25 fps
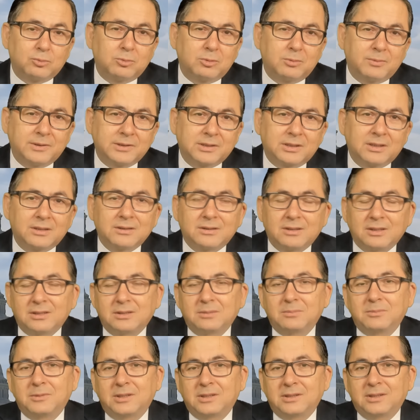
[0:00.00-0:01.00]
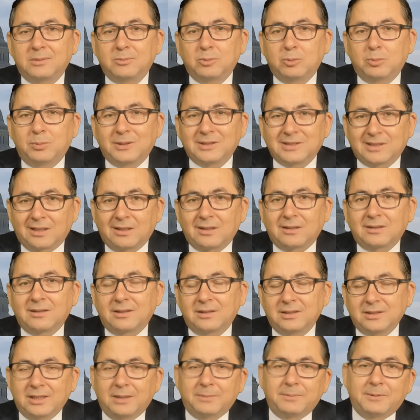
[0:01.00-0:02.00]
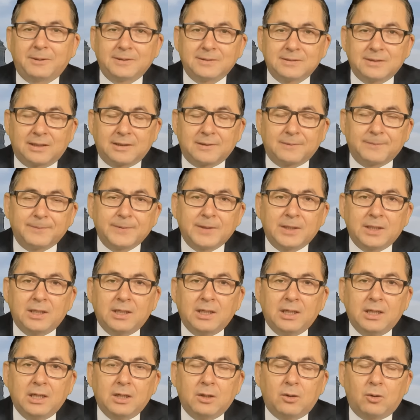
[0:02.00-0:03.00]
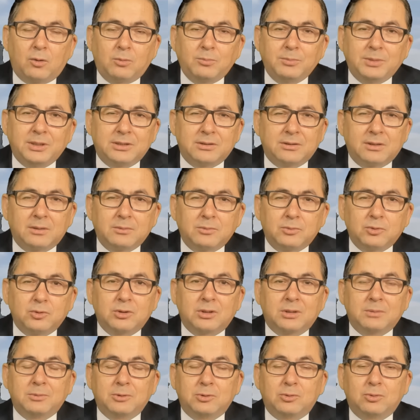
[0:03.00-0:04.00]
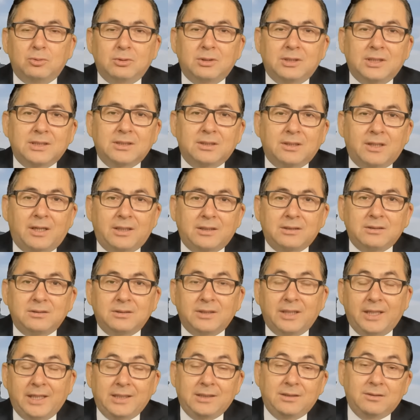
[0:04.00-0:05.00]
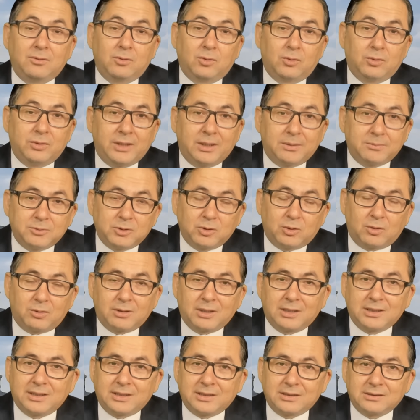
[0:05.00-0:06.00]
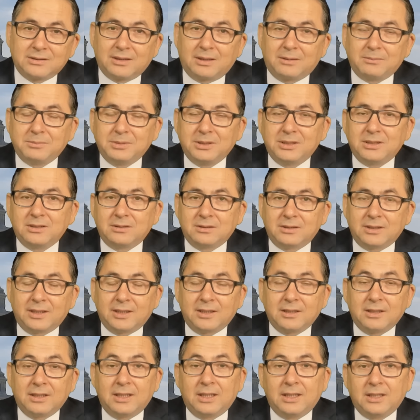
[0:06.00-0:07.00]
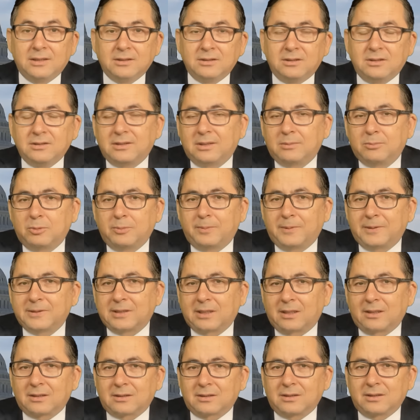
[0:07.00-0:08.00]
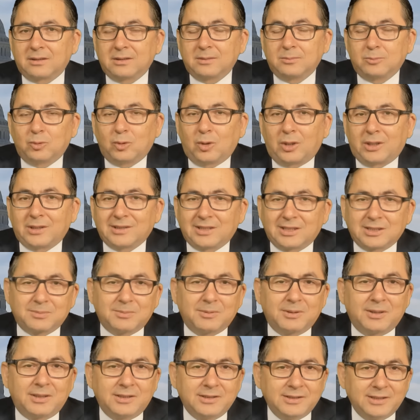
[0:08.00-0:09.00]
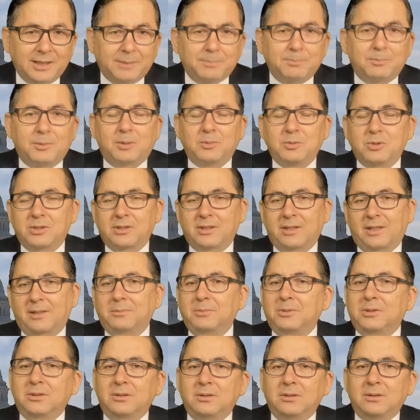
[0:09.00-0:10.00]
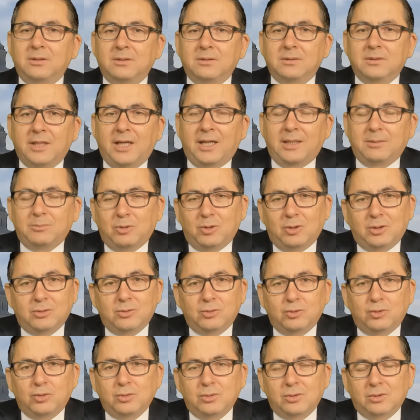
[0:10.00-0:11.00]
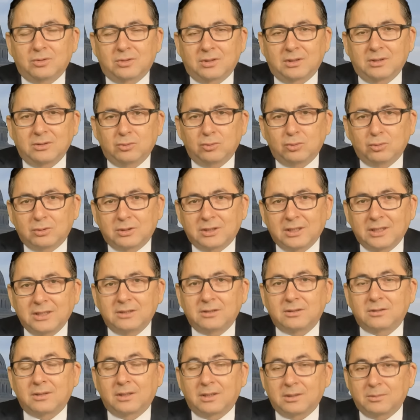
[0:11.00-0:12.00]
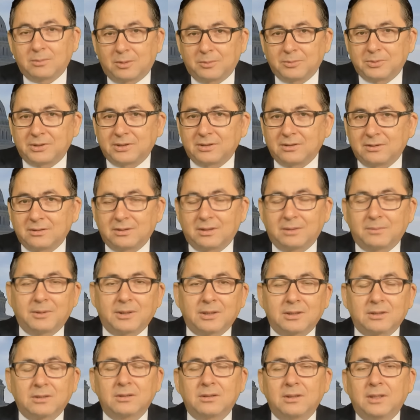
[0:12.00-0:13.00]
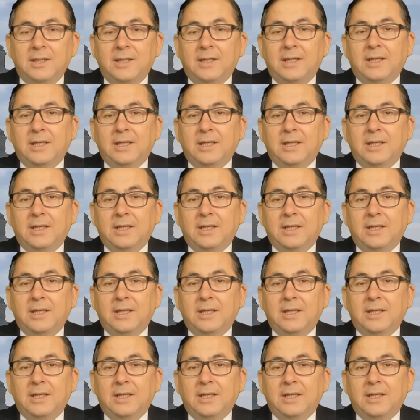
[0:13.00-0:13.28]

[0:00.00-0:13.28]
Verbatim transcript: Cumhurbaşkanı seçimlerinde bu pazarlıkları yapanlar 15 Temmuz gibi Türkiye tarihinin en önemli olaylarından birinde sizce bu pazarlıkları, bu anlaşmaları yapmamışlar mıdır? Eğer böyle düşünüyorsanız Türkiye'yi hiç tanımamışsınız demektir.